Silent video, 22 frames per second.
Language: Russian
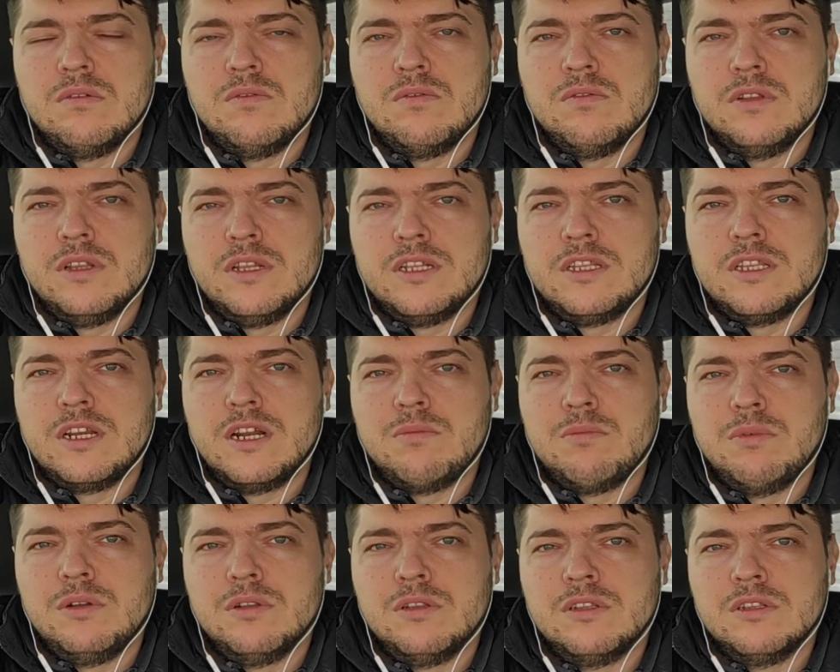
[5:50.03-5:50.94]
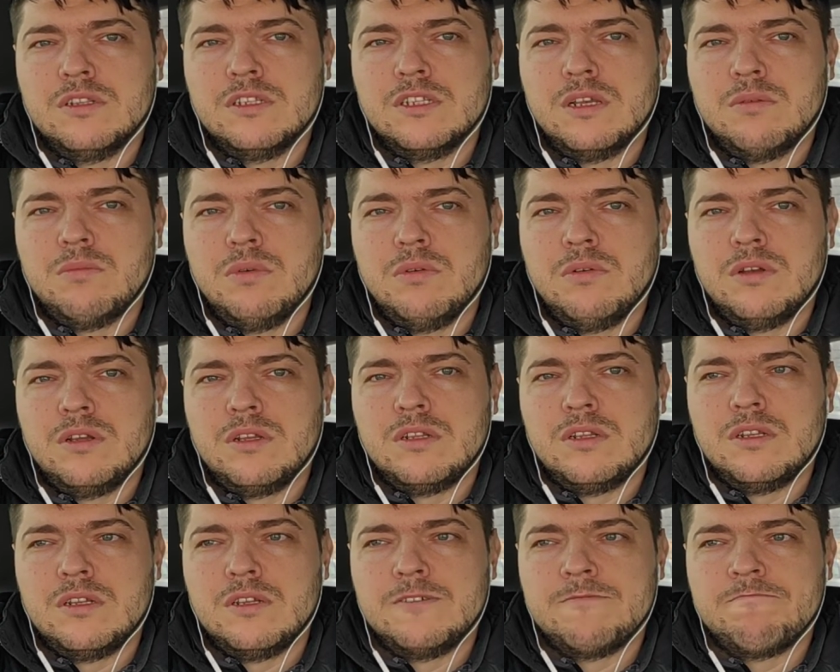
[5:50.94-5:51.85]
вот эта работа над собой,
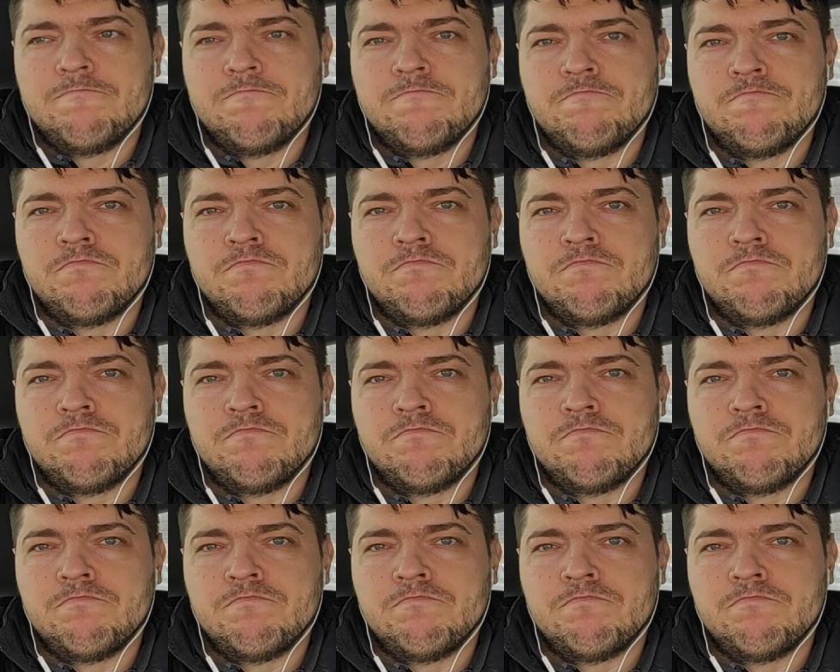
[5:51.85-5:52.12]
она,